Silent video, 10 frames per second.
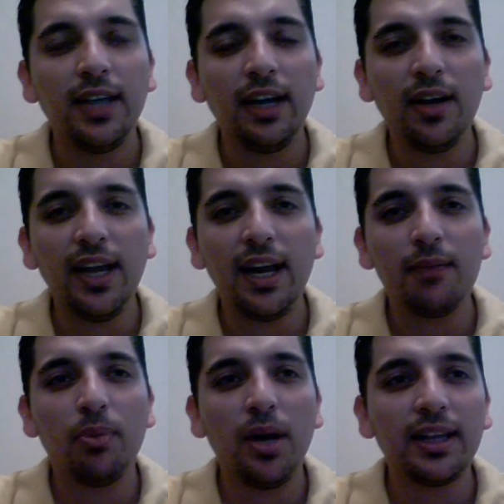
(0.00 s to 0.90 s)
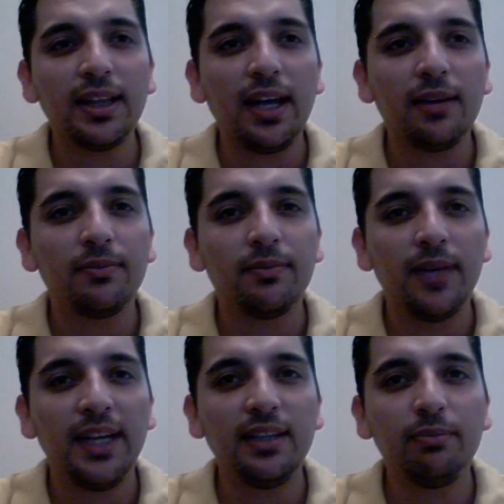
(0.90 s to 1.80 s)
ya no hay a la puerta.
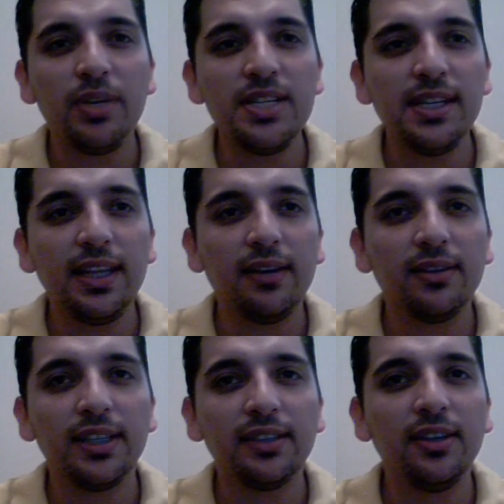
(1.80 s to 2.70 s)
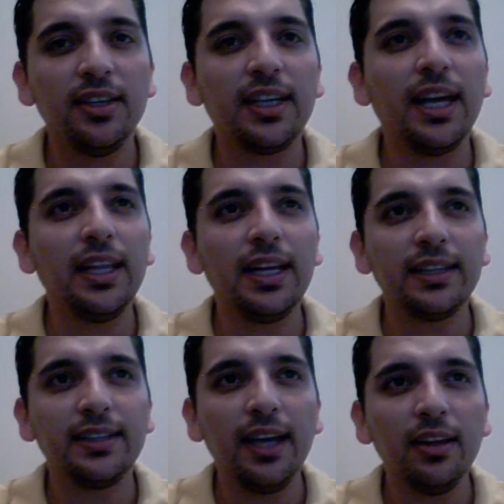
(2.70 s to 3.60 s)
Esas pinches negociaciones que andan
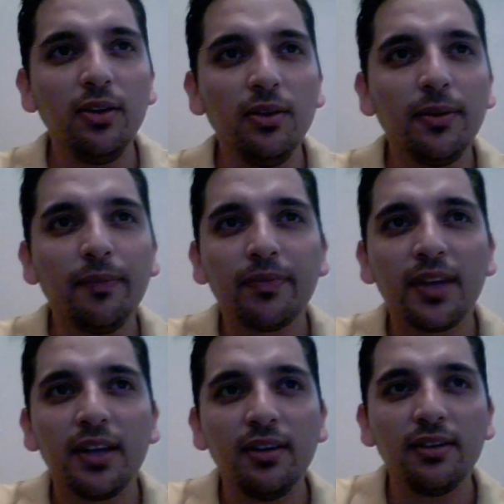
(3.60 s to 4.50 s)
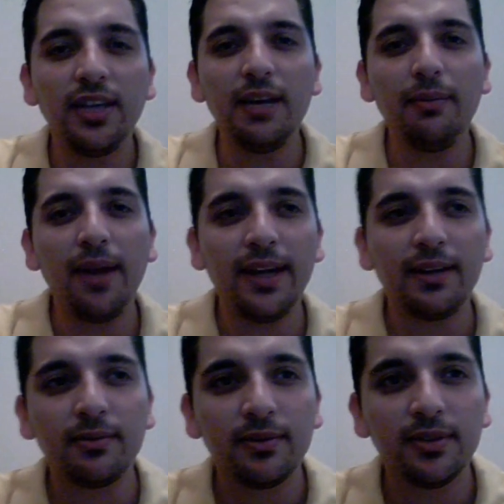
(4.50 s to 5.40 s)
haciendo no
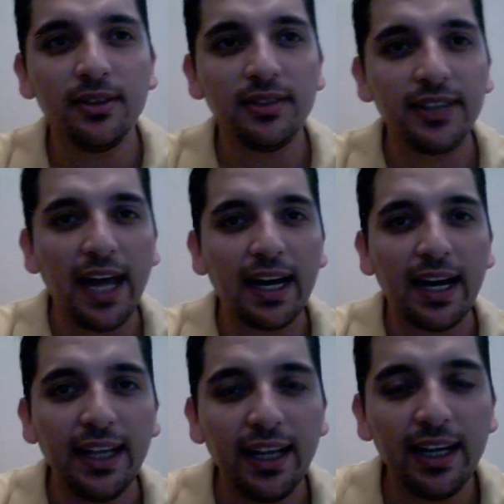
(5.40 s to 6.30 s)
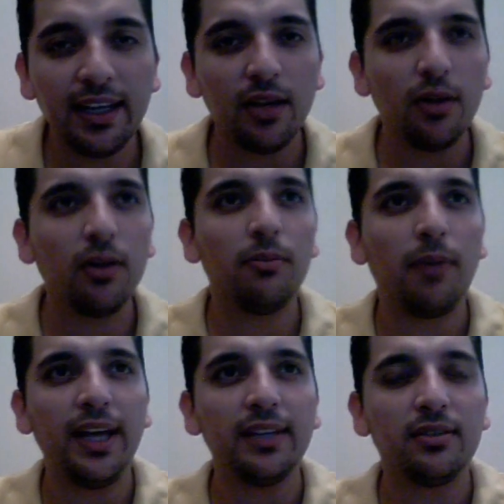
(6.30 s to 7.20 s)
sirven son zarras, ya le dijeron los
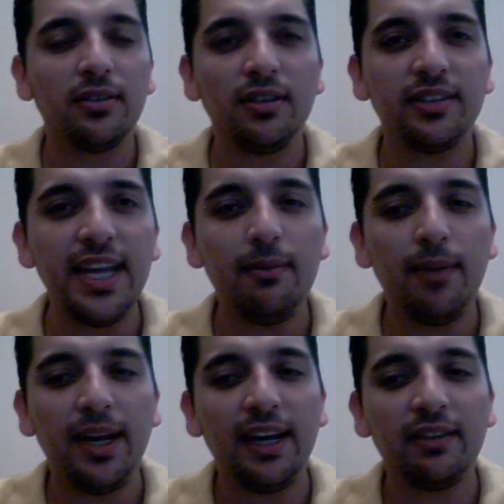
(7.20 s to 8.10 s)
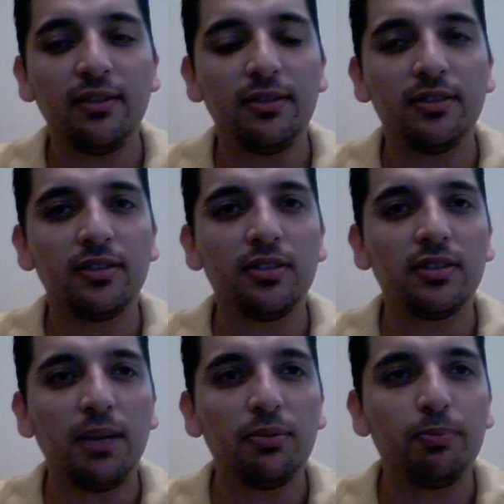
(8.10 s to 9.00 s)
maestros, no sirven esto. Nosotros
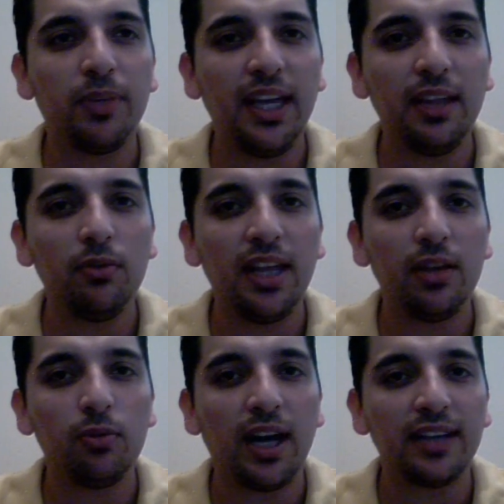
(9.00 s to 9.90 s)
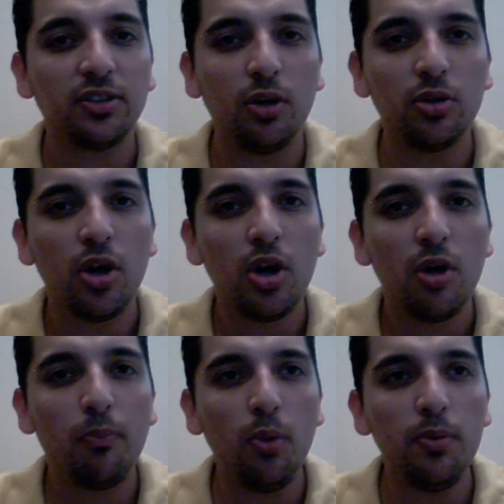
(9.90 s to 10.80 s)
estamos pidiendo una educación
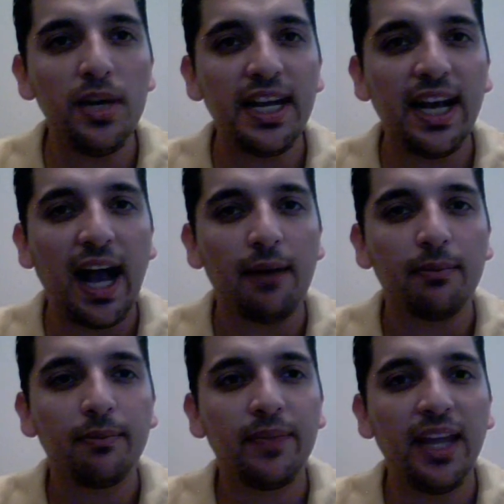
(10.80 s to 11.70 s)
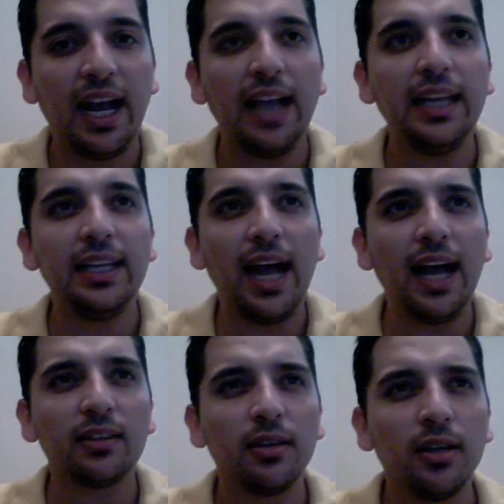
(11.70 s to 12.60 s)
pública, de
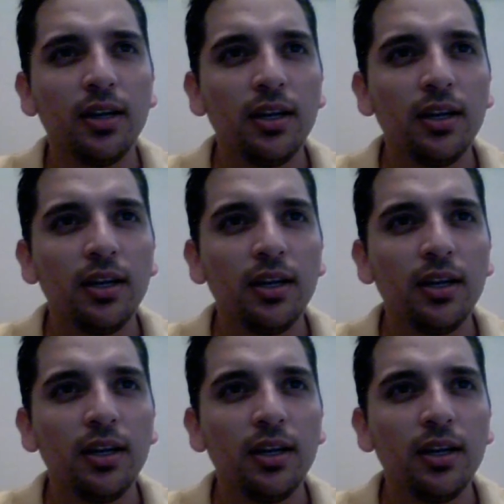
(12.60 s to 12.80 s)
calidad,